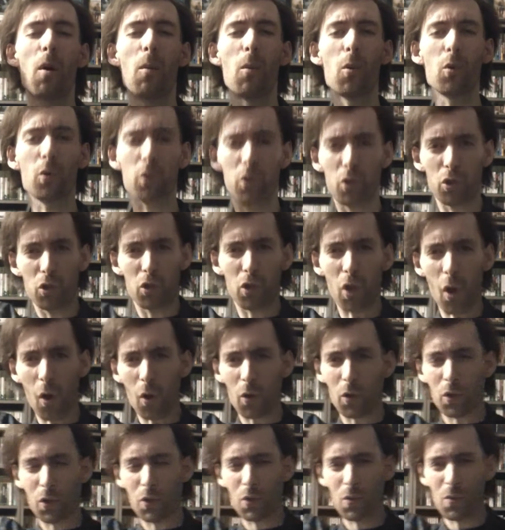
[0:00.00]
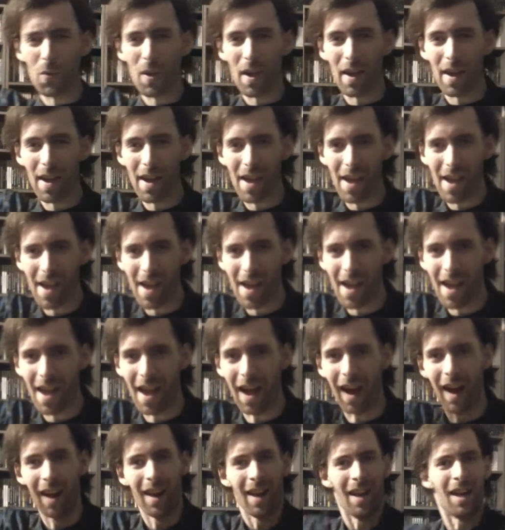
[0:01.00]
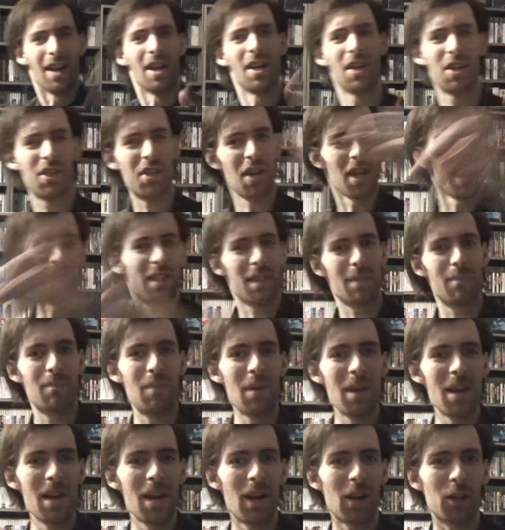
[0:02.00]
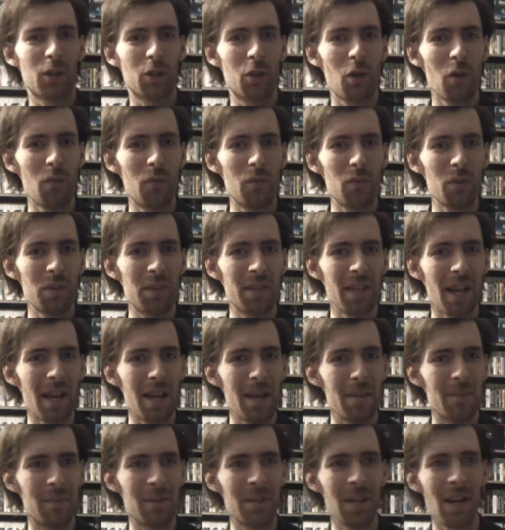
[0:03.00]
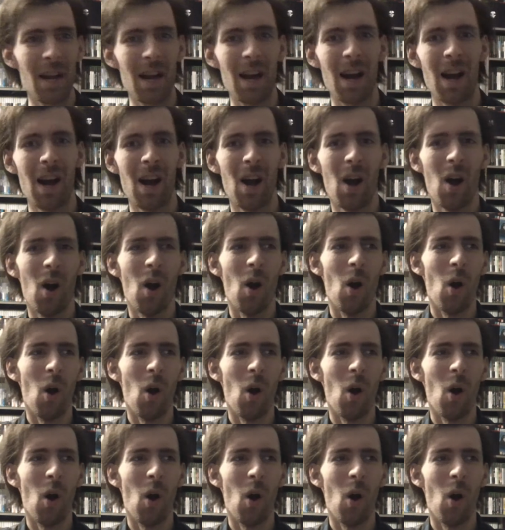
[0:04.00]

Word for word: dans mon sanctuaire J'espère que vous allez bien.